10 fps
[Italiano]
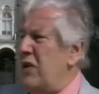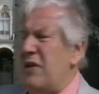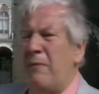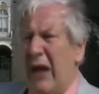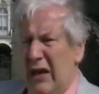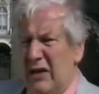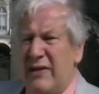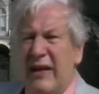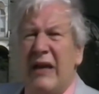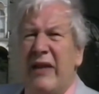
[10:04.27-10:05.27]
Prima si
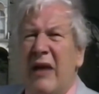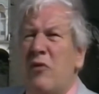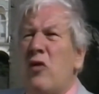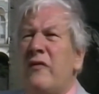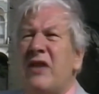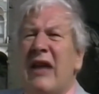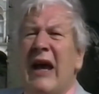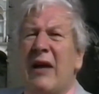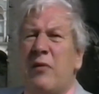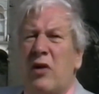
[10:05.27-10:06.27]
spostò nel palazzo
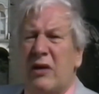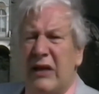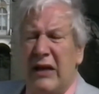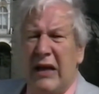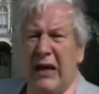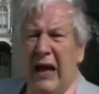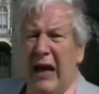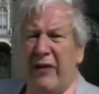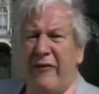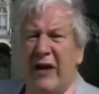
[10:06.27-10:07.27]
d'inverno, poi nella
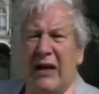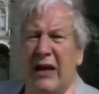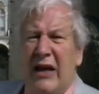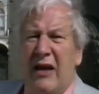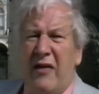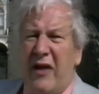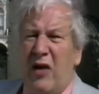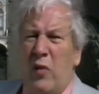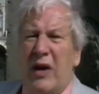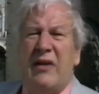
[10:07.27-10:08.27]
sede
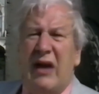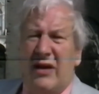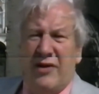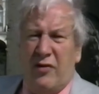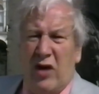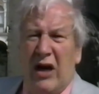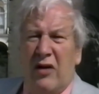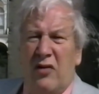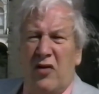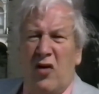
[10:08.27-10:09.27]
dell'ammiragliato e infine i suoi
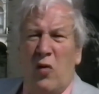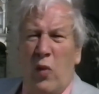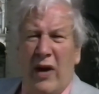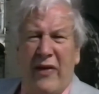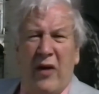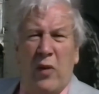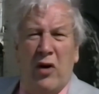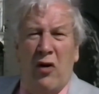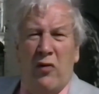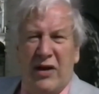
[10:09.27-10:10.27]
componenti si
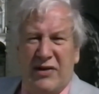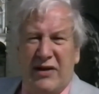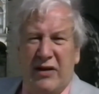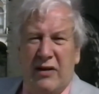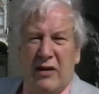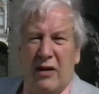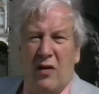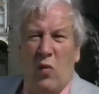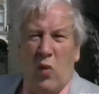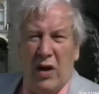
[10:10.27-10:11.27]
nascosero nei sotterranei
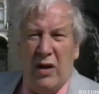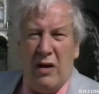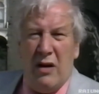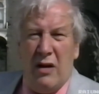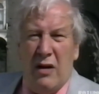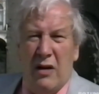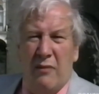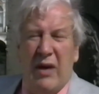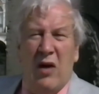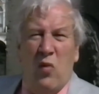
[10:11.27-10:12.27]
dove vennero poi
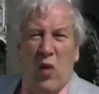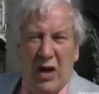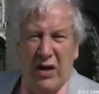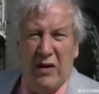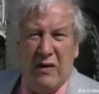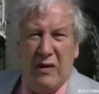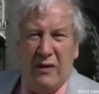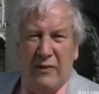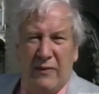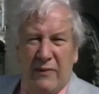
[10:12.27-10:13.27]
arrestati uno ad uno.